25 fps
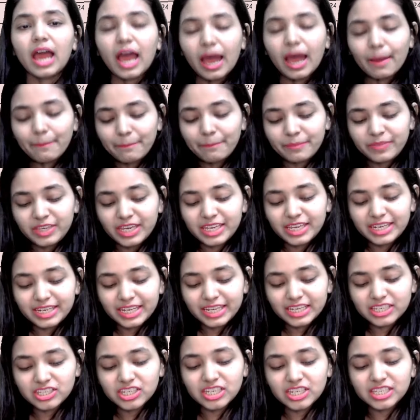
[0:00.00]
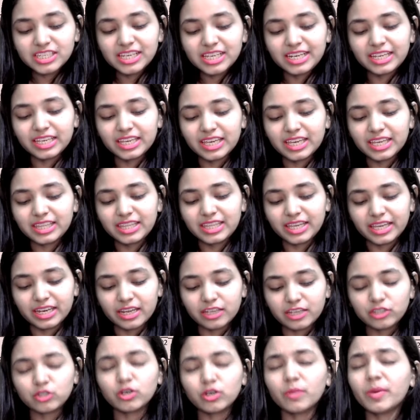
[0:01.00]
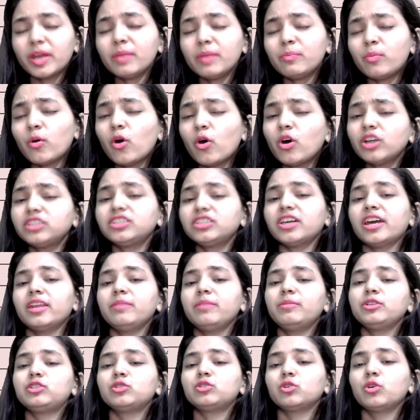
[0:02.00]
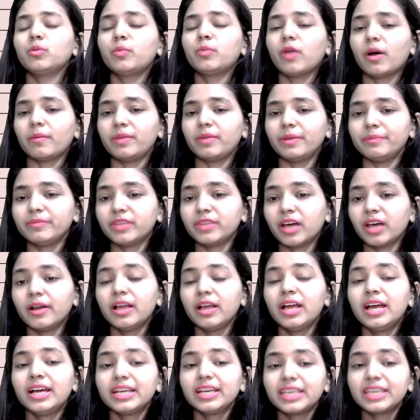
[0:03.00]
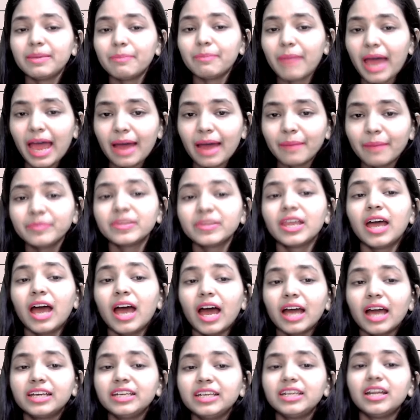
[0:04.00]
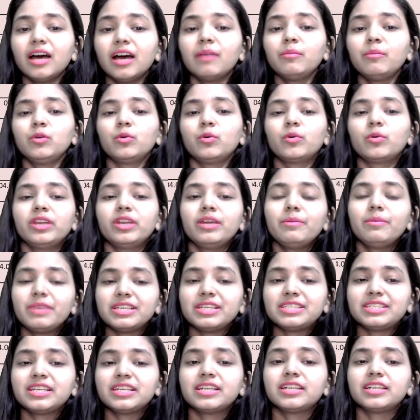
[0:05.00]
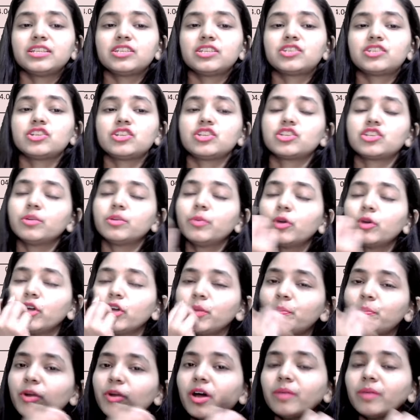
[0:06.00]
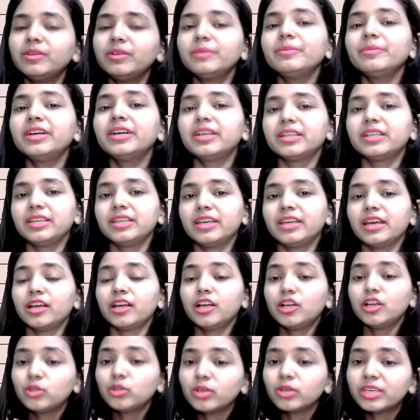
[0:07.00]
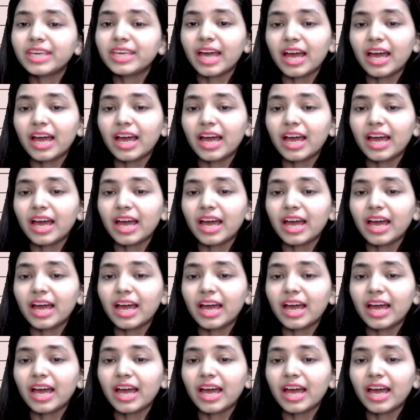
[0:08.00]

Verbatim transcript: अब ये नेक्स्ट चीज़ ये लिख के दे रहे हैं जो हमारे बहुत सारे बच्चों को प्रॉब्लम था कि मैम अगर हम लोगों ने बेसिक रजिस्ट्रेशन में कोई प्रॉब्लम कर दी है तो क्या